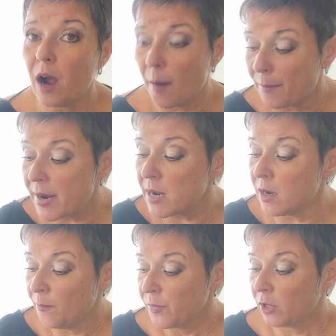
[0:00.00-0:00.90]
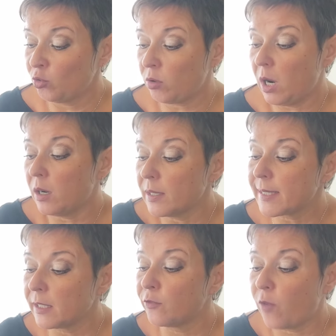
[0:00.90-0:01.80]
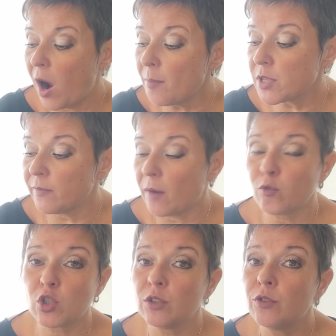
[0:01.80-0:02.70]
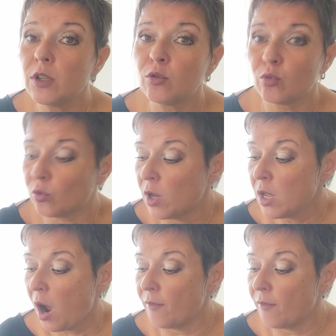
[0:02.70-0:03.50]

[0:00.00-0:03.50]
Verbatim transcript: appel donc à cette femme qui va vous aider de,